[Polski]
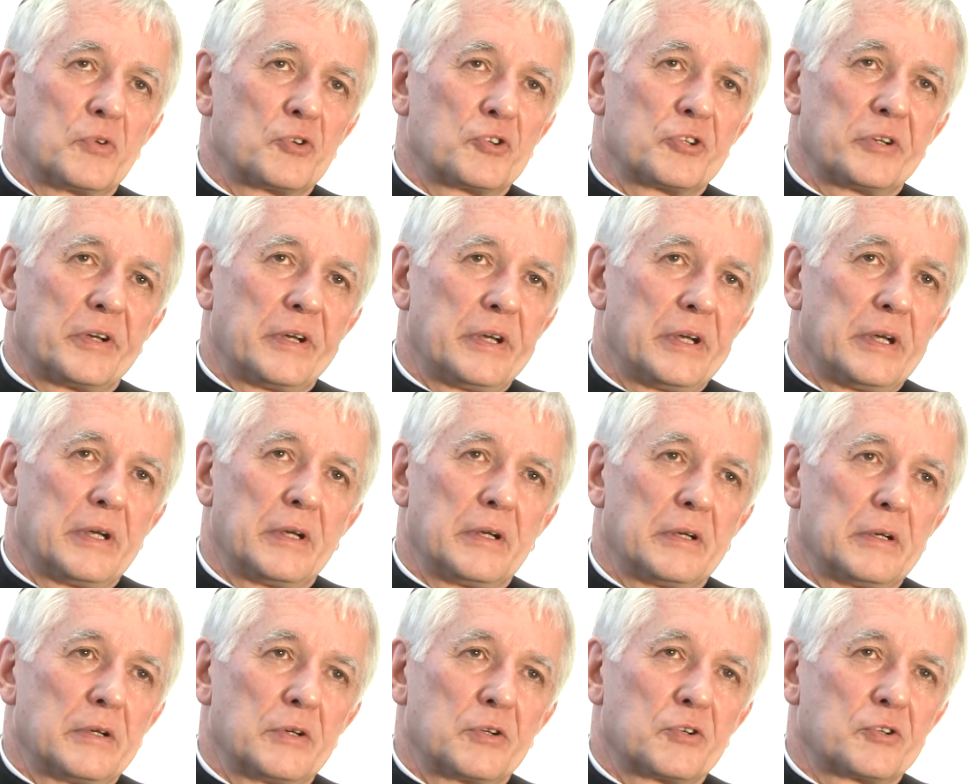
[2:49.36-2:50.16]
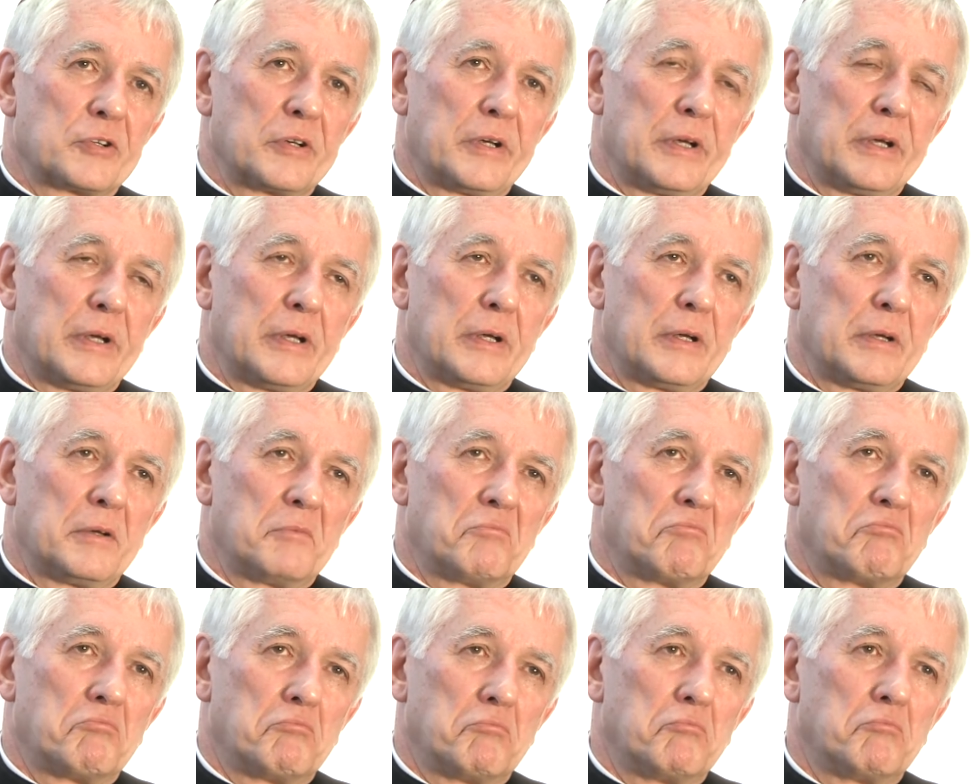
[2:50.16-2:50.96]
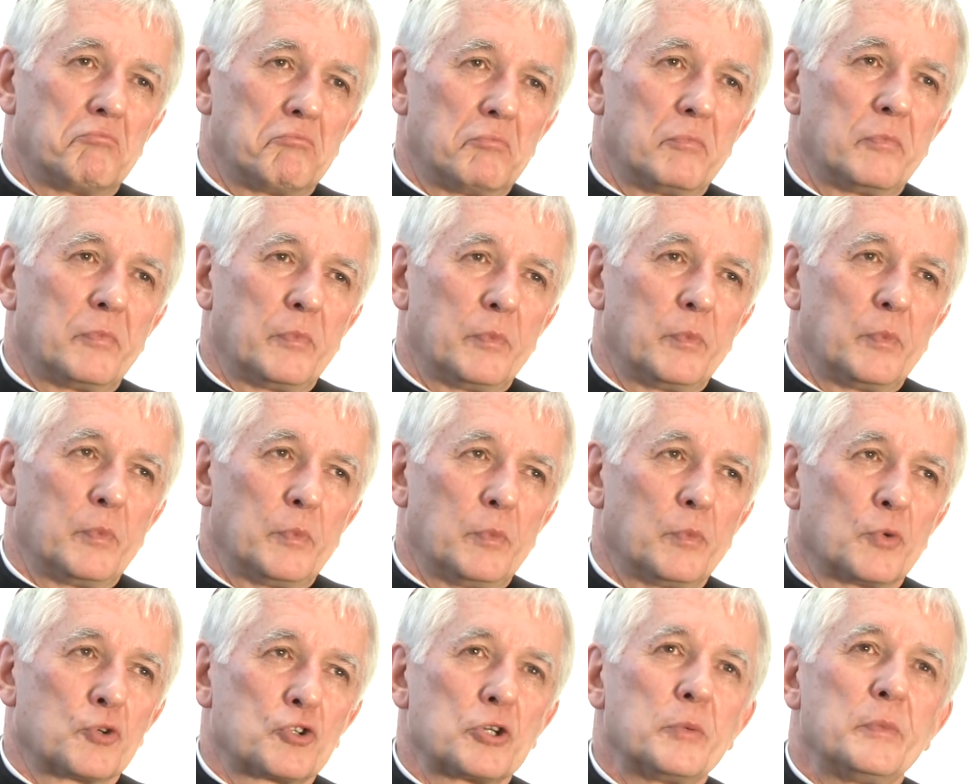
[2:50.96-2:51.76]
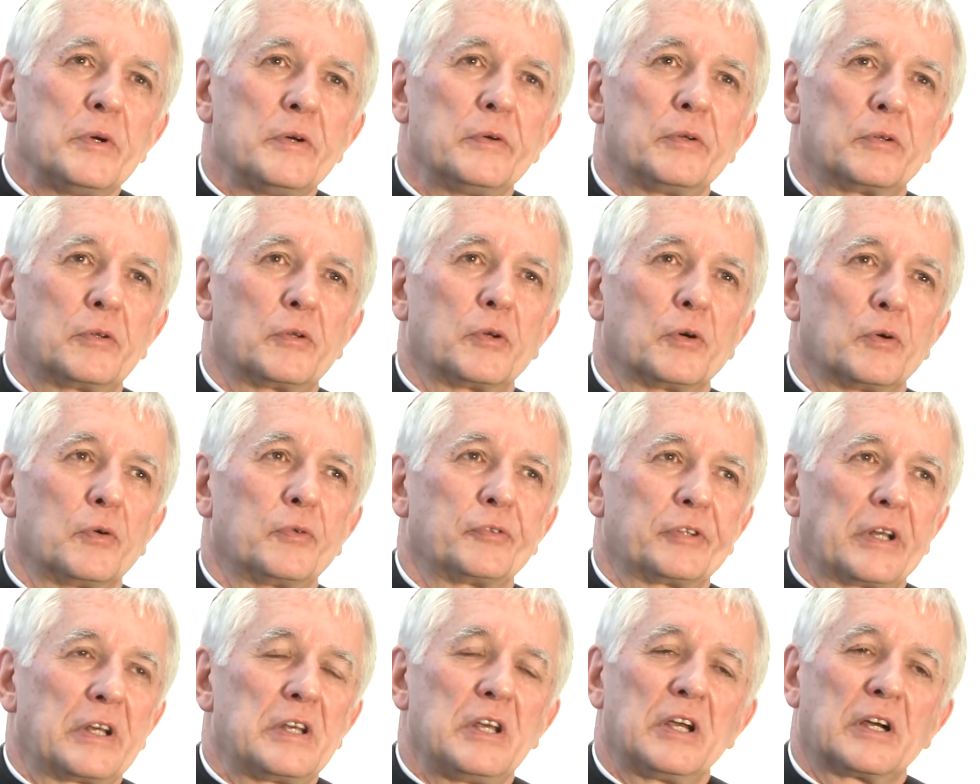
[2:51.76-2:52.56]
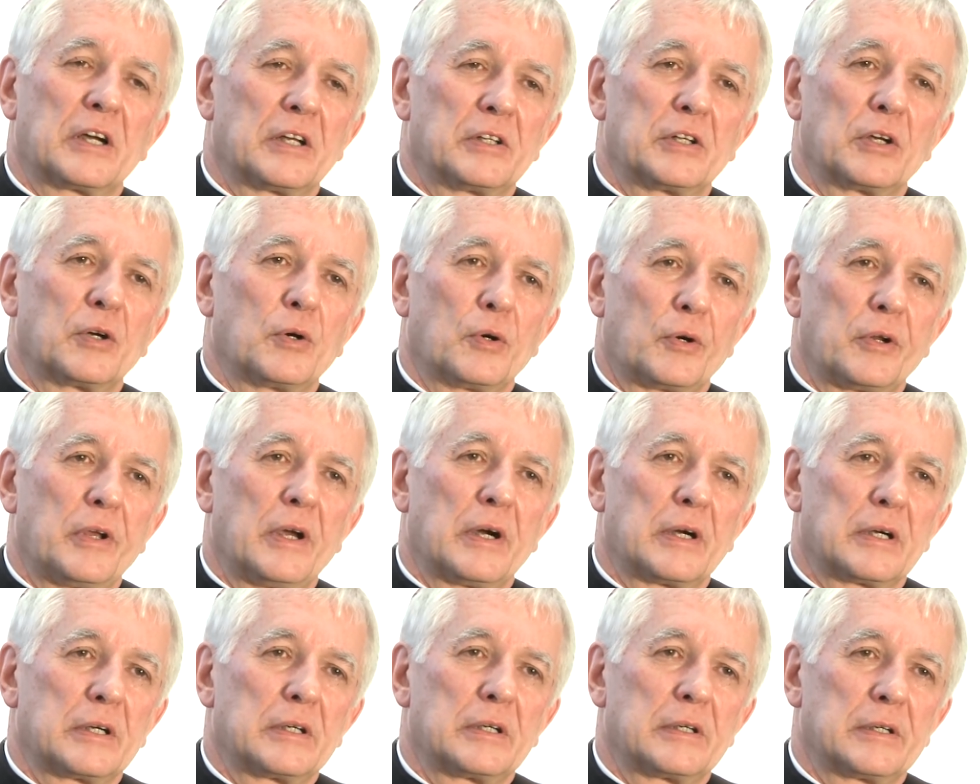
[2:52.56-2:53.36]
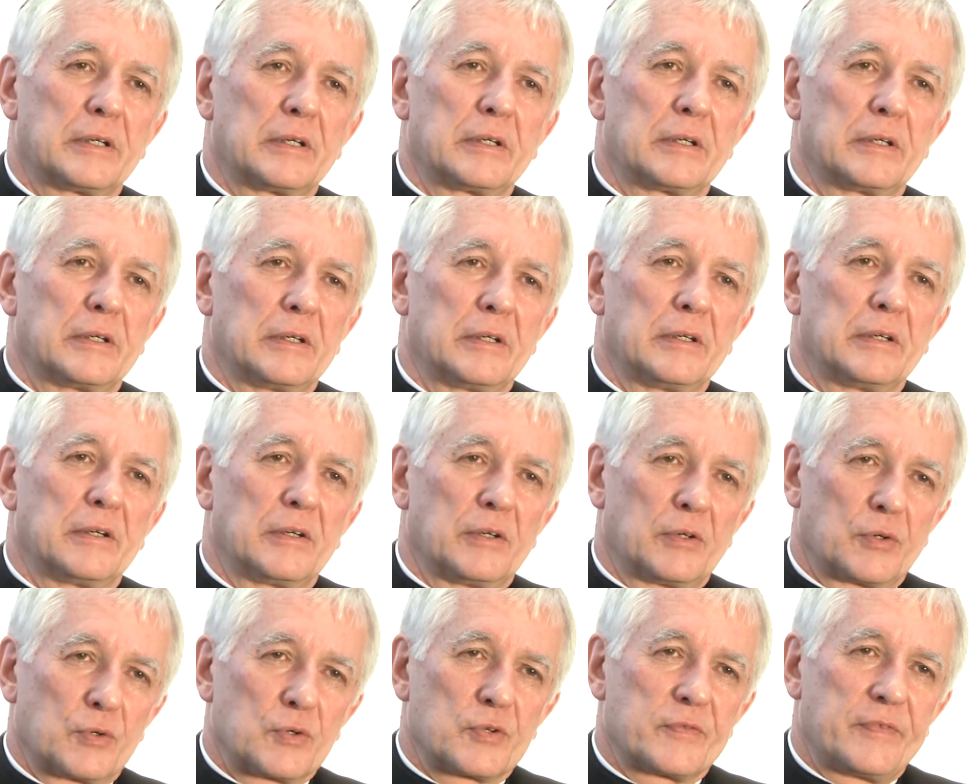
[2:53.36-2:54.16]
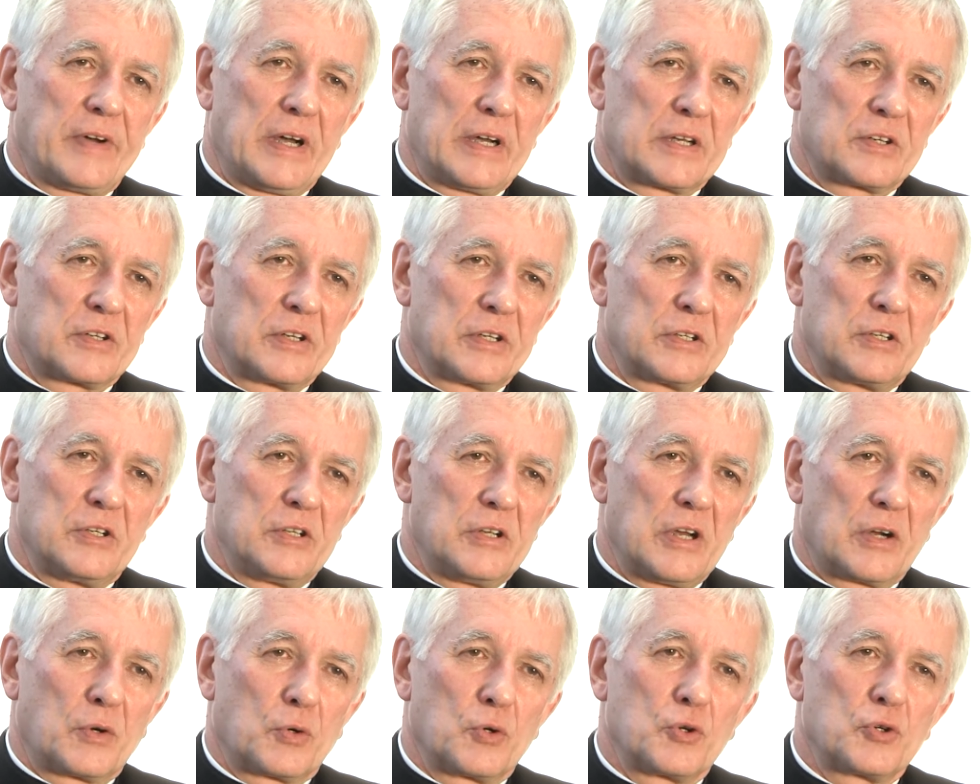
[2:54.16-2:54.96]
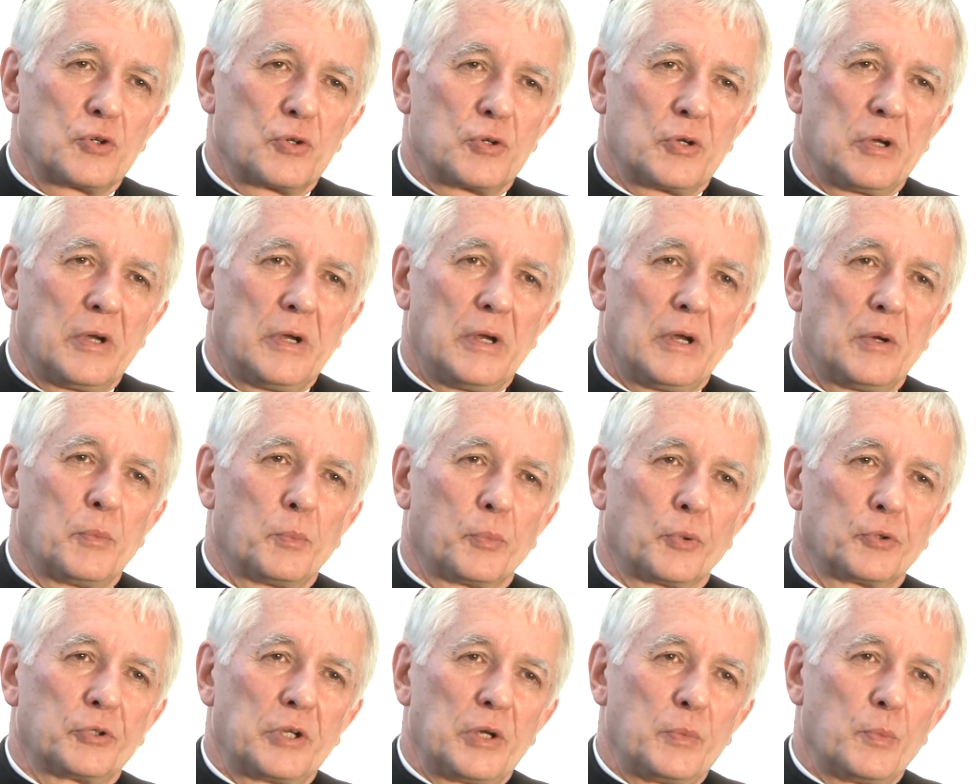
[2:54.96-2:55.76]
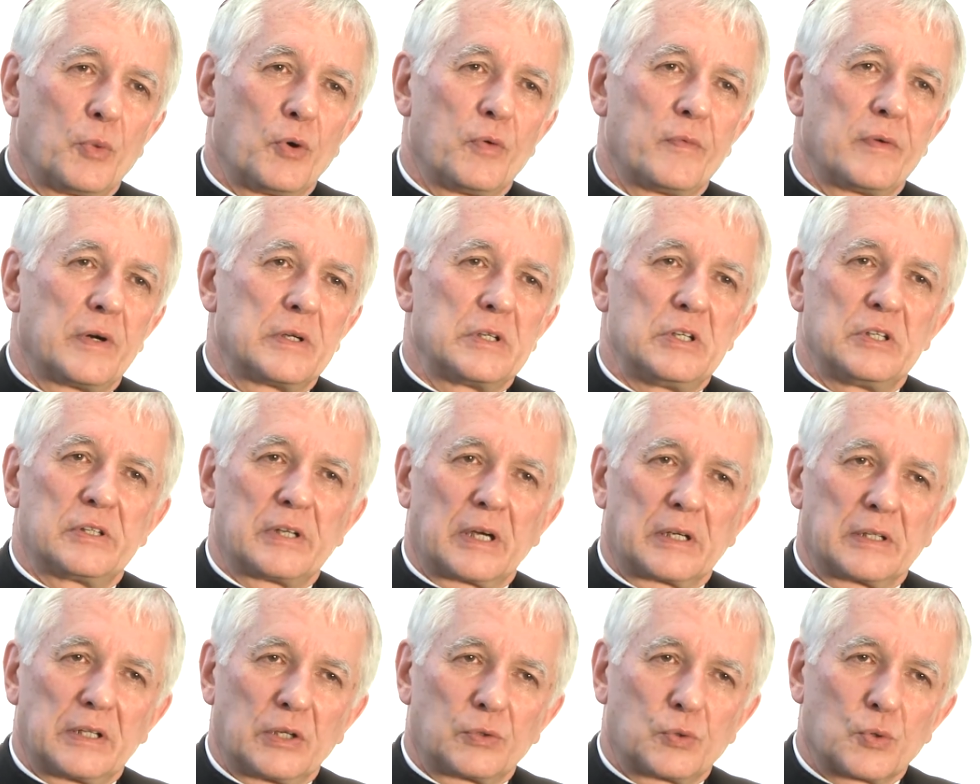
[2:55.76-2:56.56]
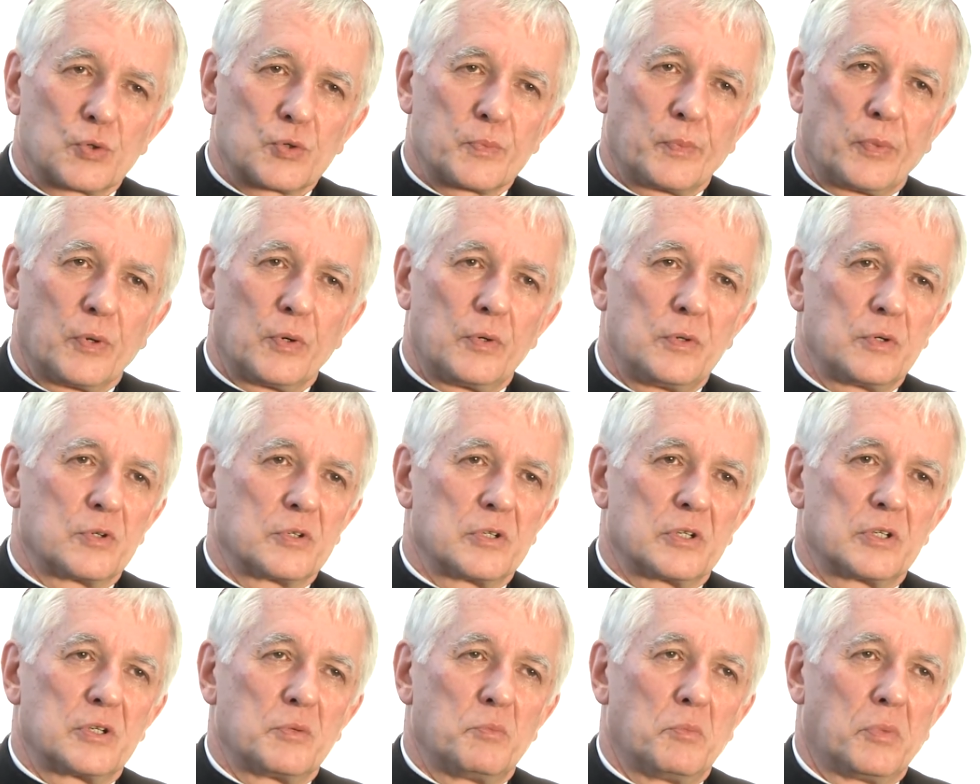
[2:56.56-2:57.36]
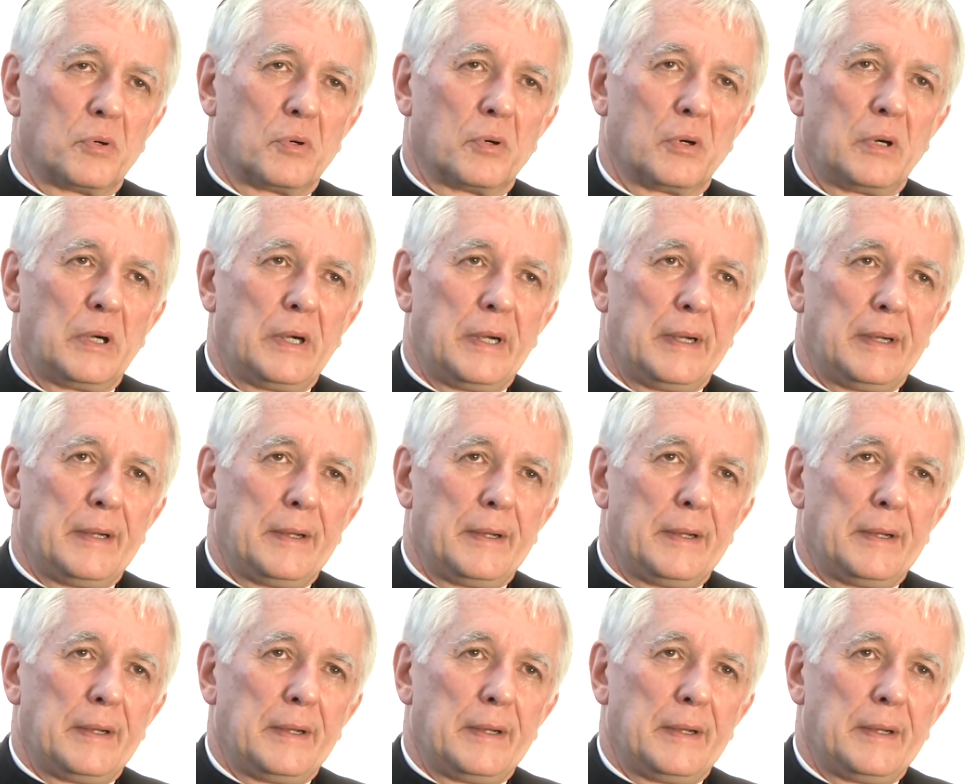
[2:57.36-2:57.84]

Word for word: że, że możemy to w takich kategoriach e, rozważać i jakoś podejmować i tak na to spojrzeć, bo